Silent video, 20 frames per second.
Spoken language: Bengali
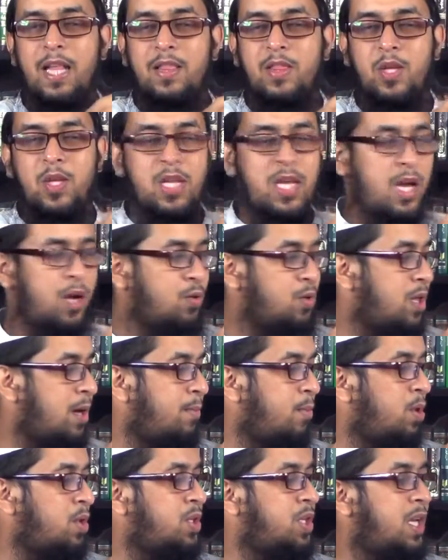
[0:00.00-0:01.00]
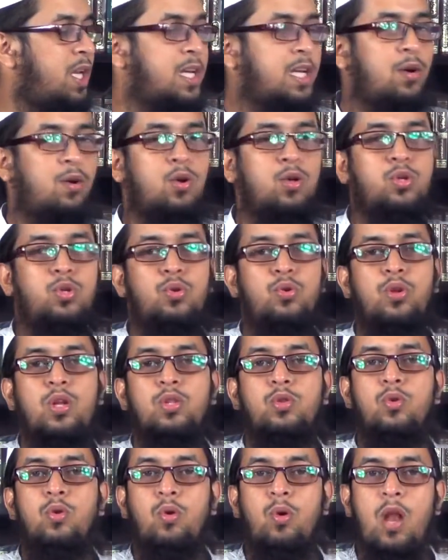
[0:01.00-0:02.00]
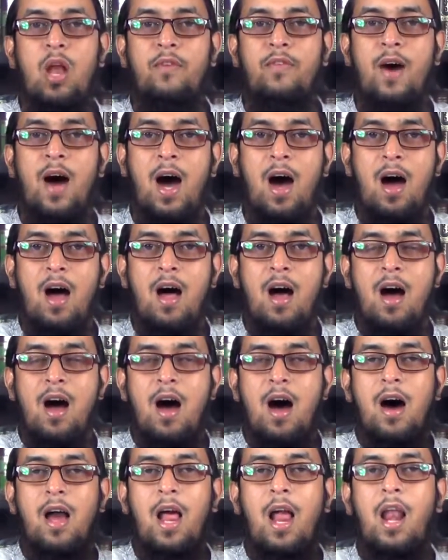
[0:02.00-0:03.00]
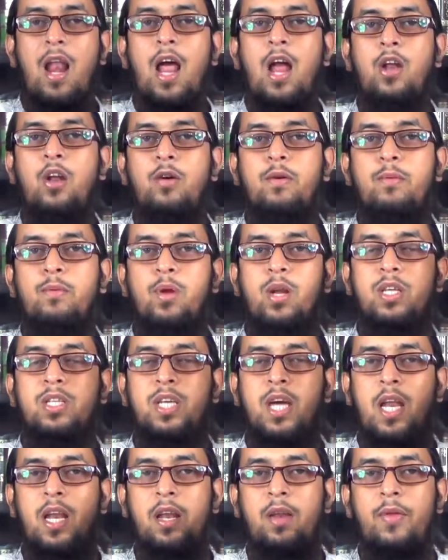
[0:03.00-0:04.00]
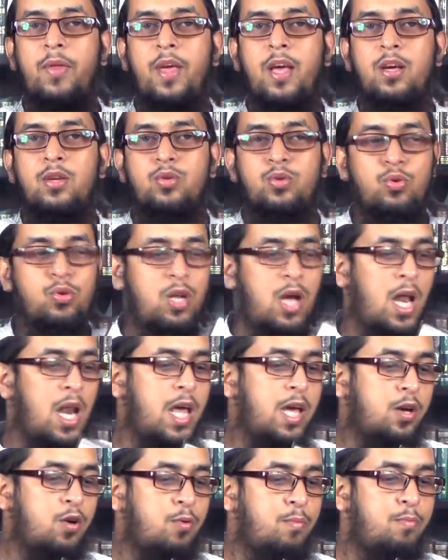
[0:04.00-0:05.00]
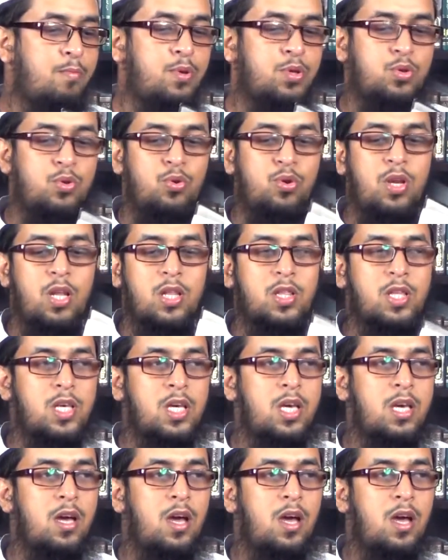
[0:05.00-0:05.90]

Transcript: তিনি কথা বলছেন এটা হলো সুন্নাতুল খোলাফা আর আল্লাহ নই বলেছেন সুন আলাইকুম বিসুন্নতি